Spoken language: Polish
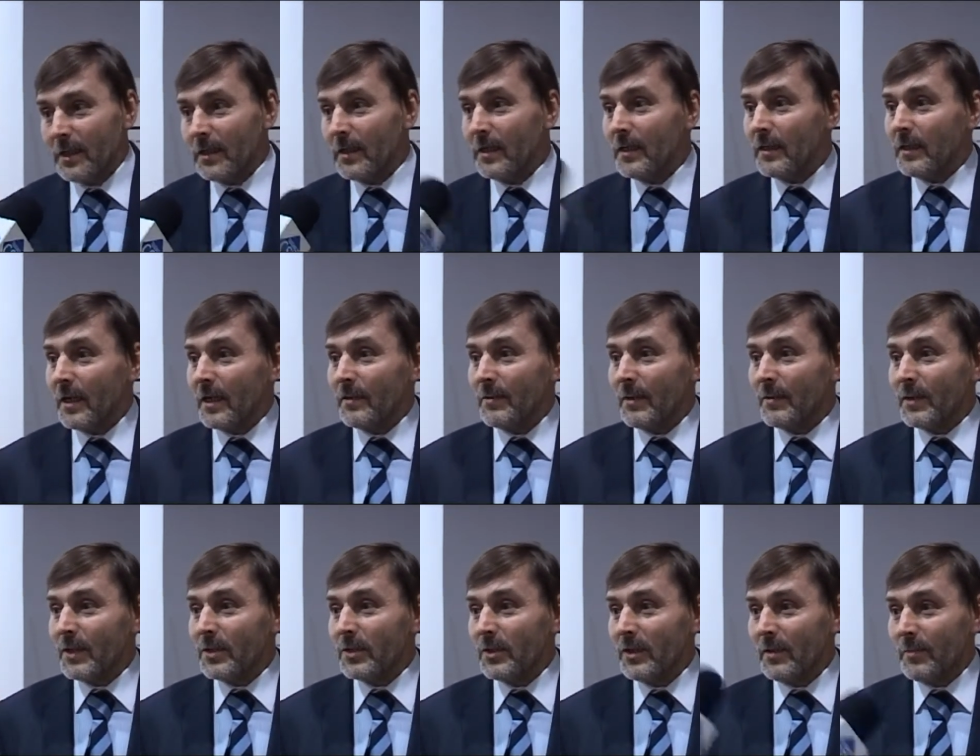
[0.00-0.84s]
I tak
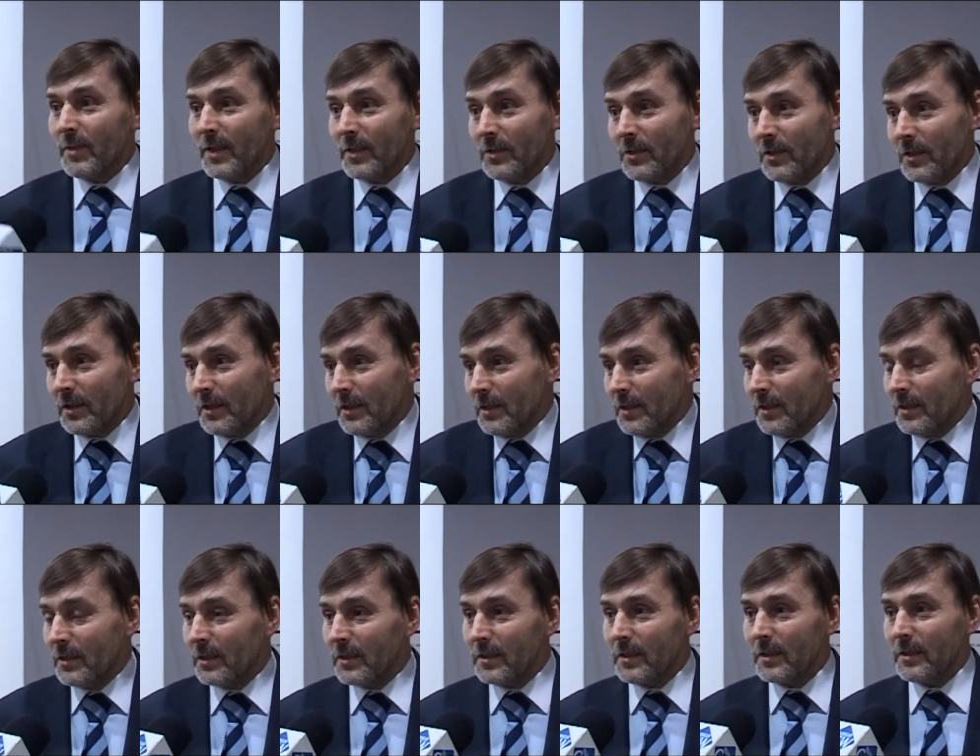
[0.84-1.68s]
mam nadzieję będzie
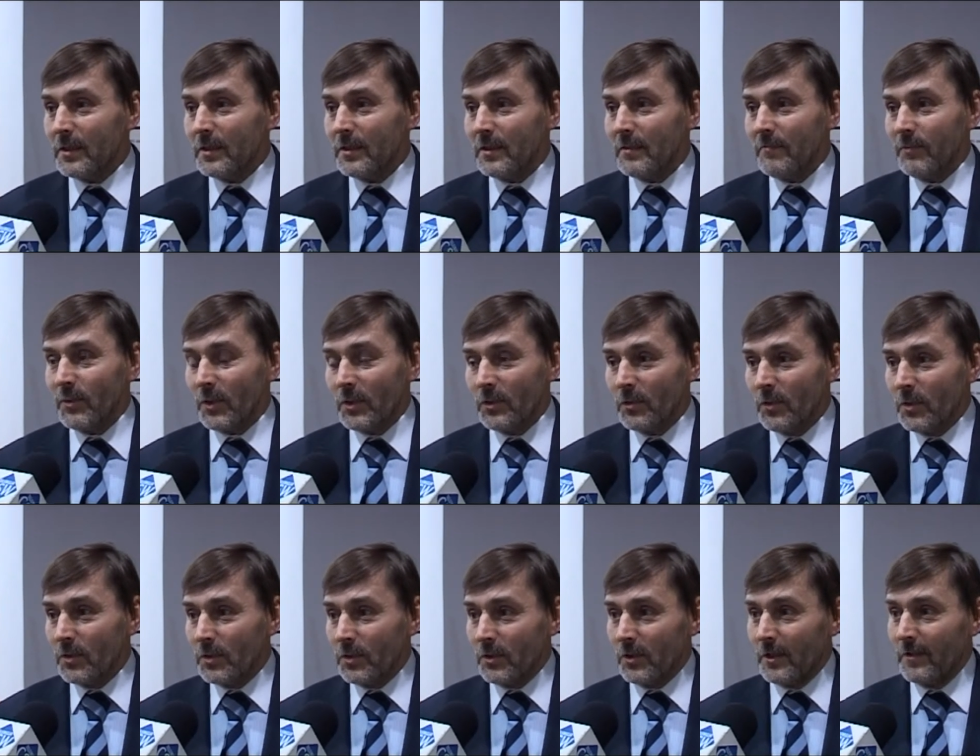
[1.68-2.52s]
w
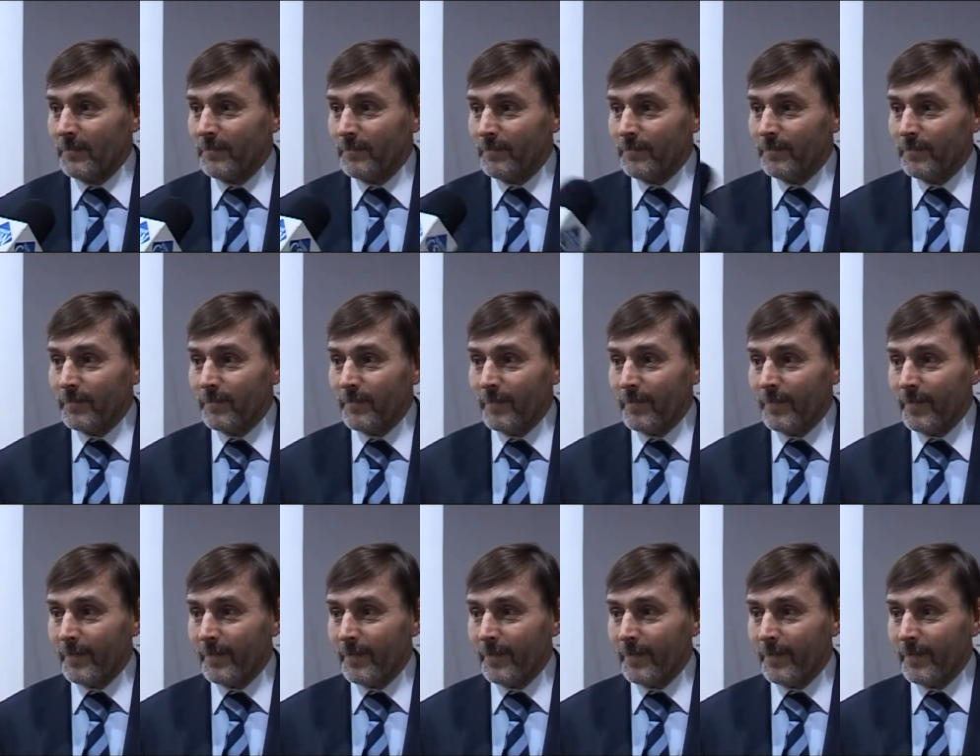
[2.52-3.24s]
przyszłości. W tym